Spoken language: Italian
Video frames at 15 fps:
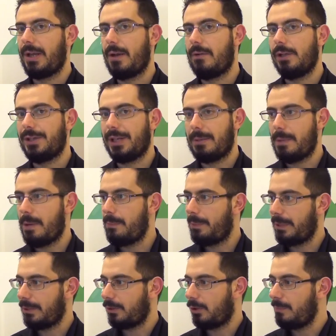Perché una volta che abbiamo
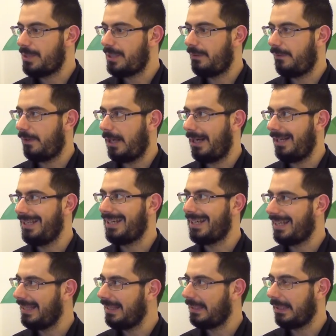imparato come si fa, in
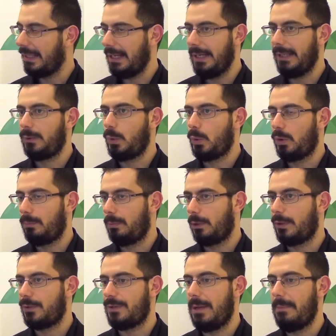realtà realtà è tutto
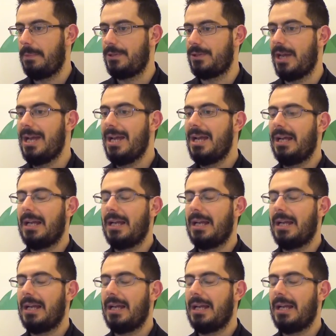molto semplice.